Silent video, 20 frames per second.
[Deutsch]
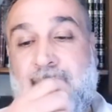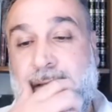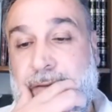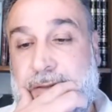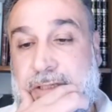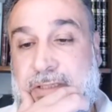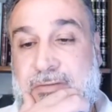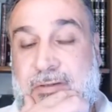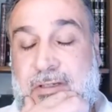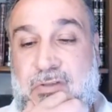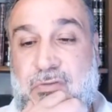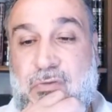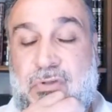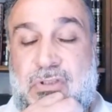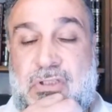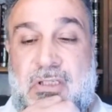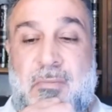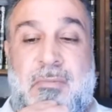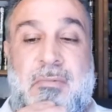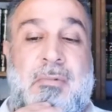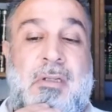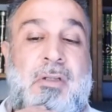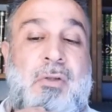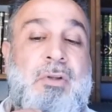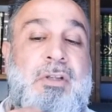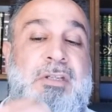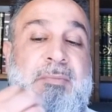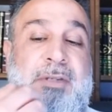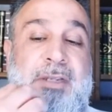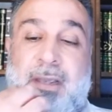Deswegen wünsche ich
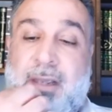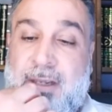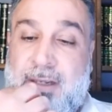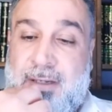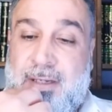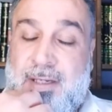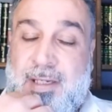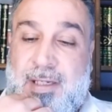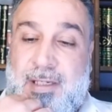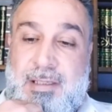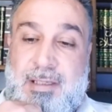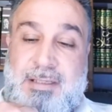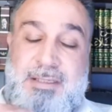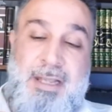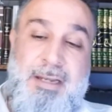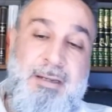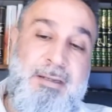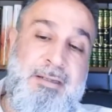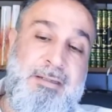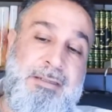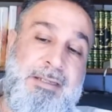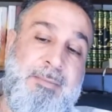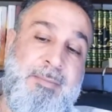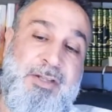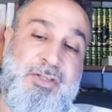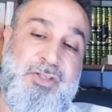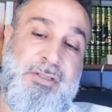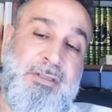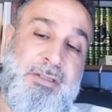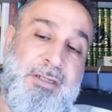natürlich mir, dass all die
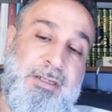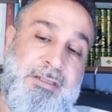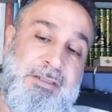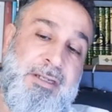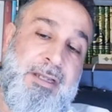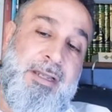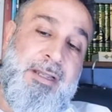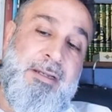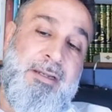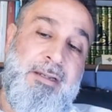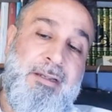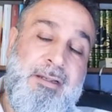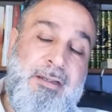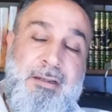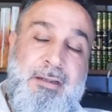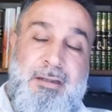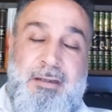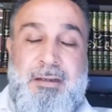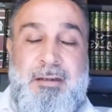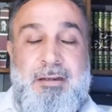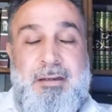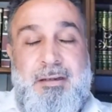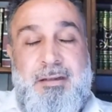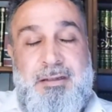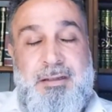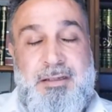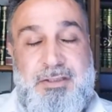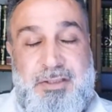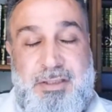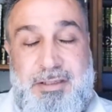Menschen, die ich gerne, äh,
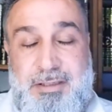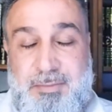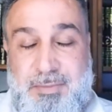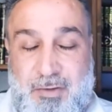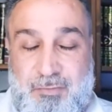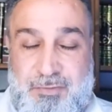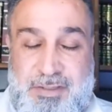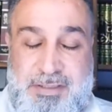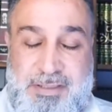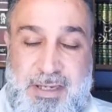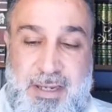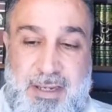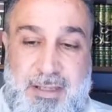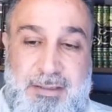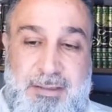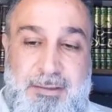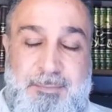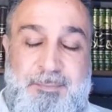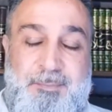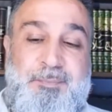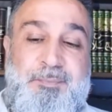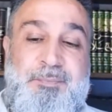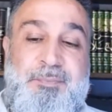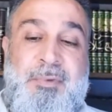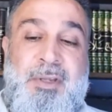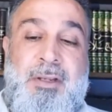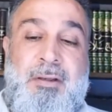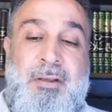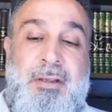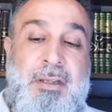die ich liebe auf dieser Erde,
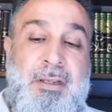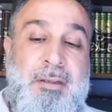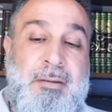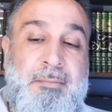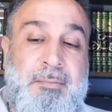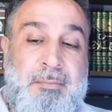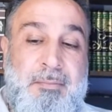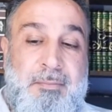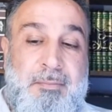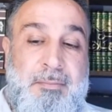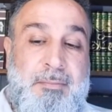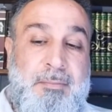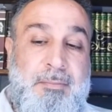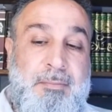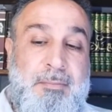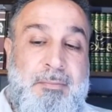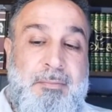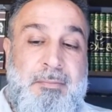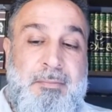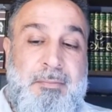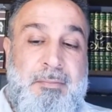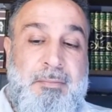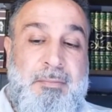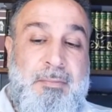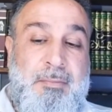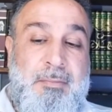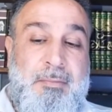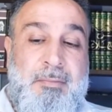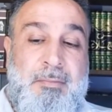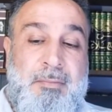äh,
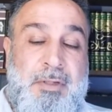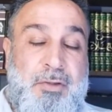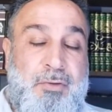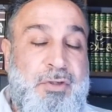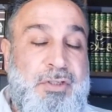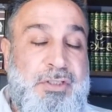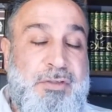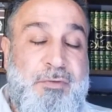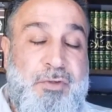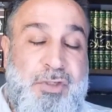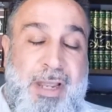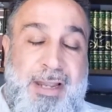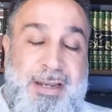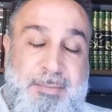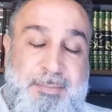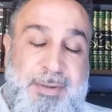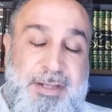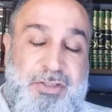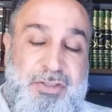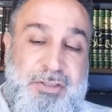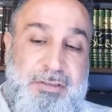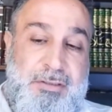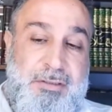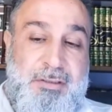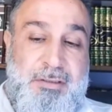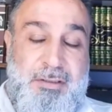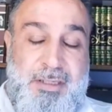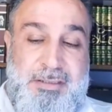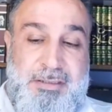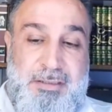natürlich ich allen Menschen,
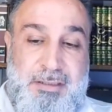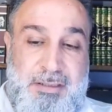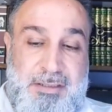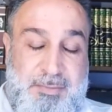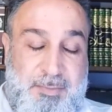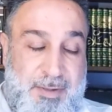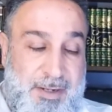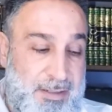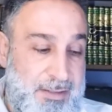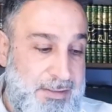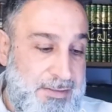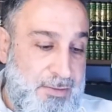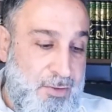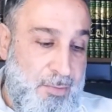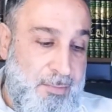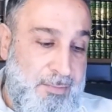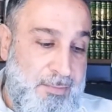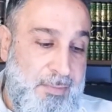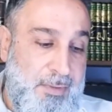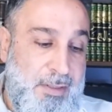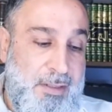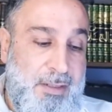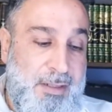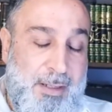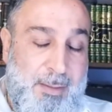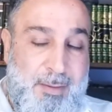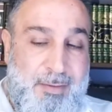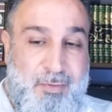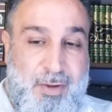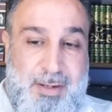dass sie ins Paradies kommen,
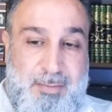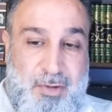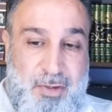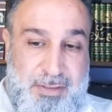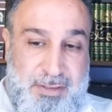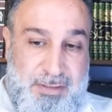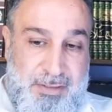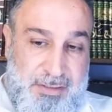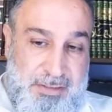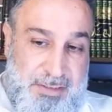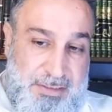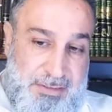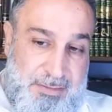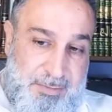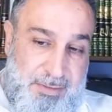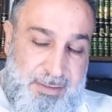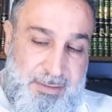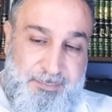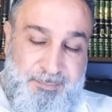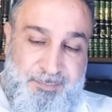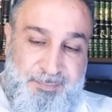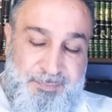aber vor allem Leute, die ich liebe,